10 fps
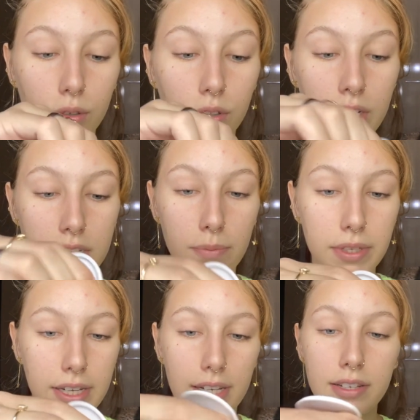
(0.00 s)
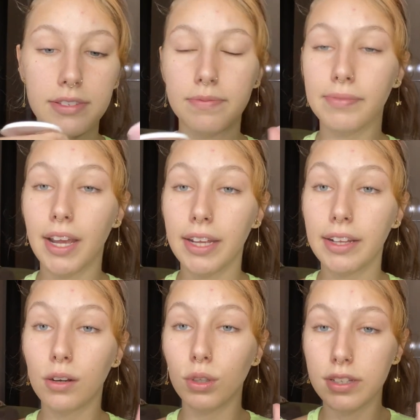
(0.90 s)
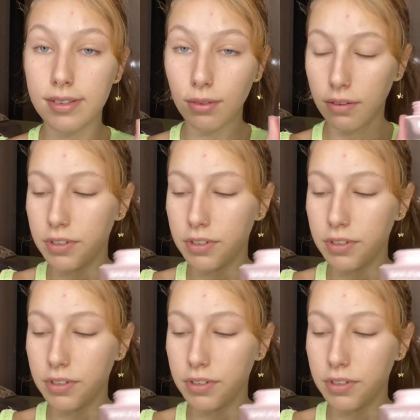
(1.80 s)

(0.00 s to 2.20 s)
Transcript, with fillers: recebi deles. É da coleção Love